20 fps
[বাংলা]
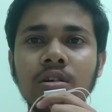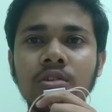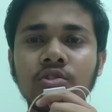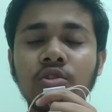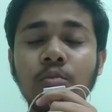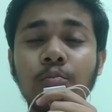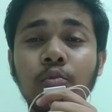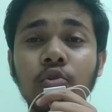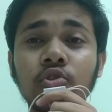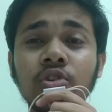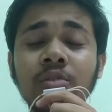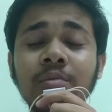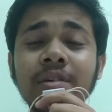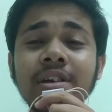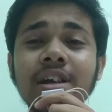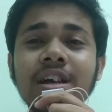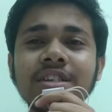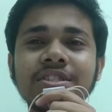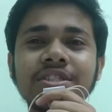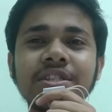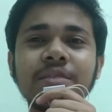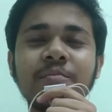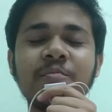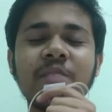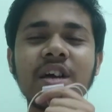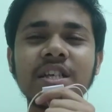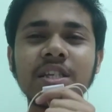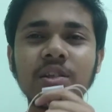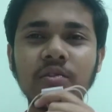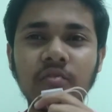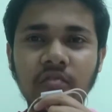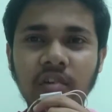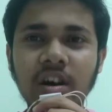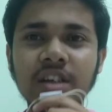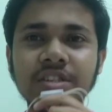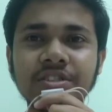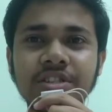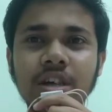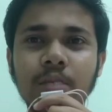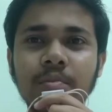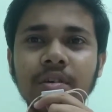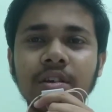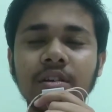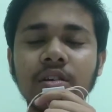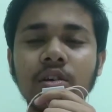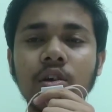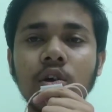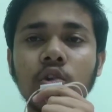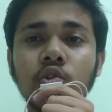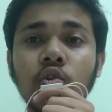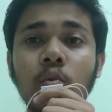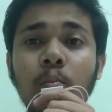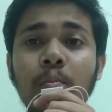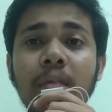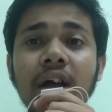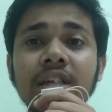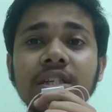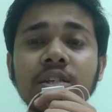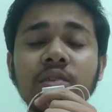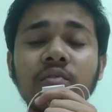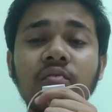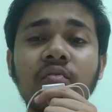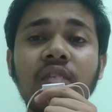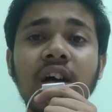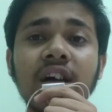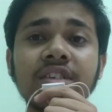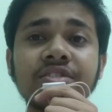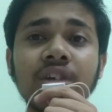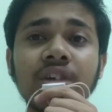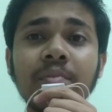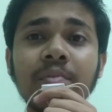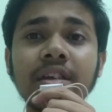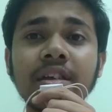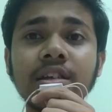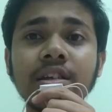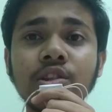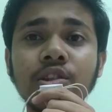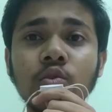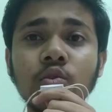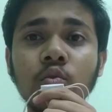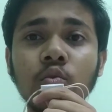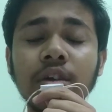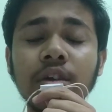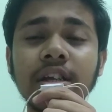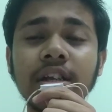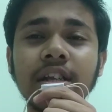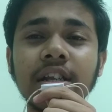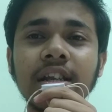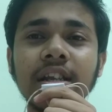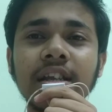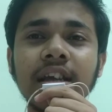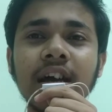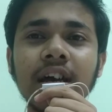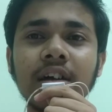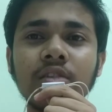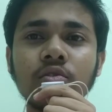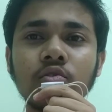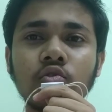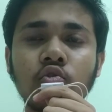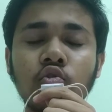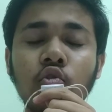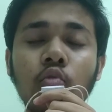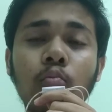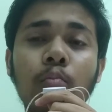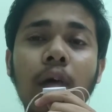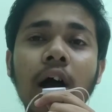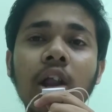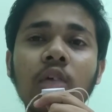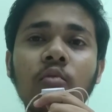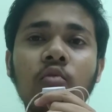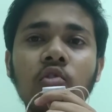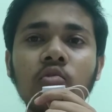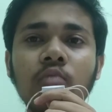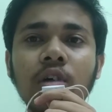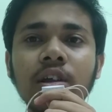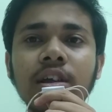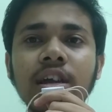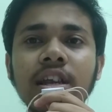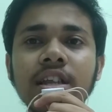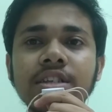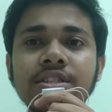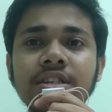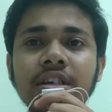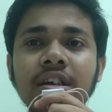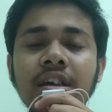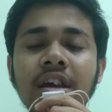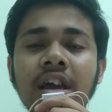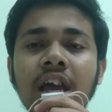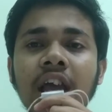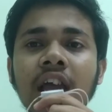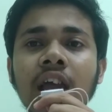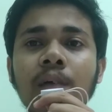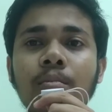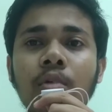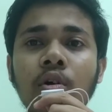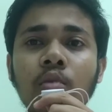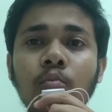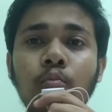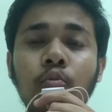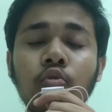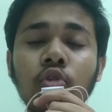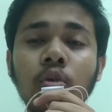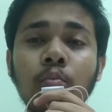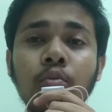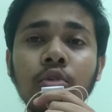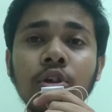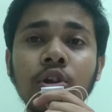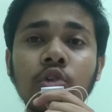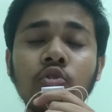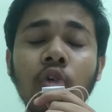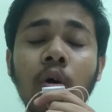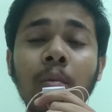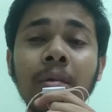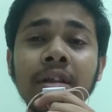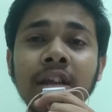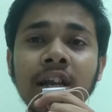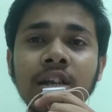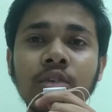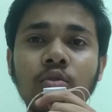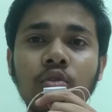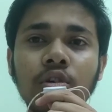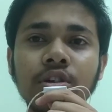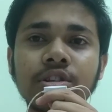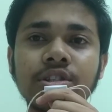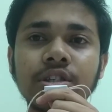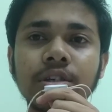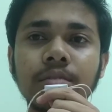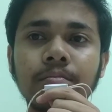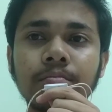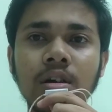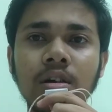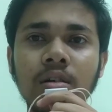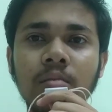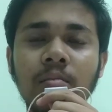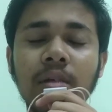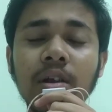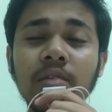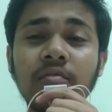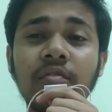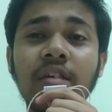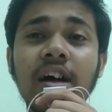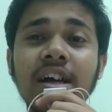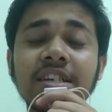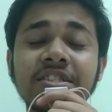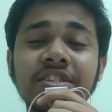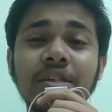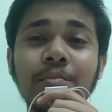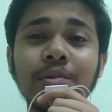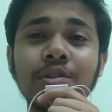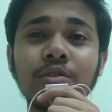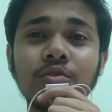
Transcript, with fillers: তো প্রথমেই আসি ম্যাচের ফার্স্ট হাফে তো ম্যাচের ফার্স্ট হাফে কিন্তু ইন্ডিয়া খুব ভালো ফুটবল খেলেছে এবং পুরোপুরি ডমিনেট করেছে মানে ফার্স্ট হাফে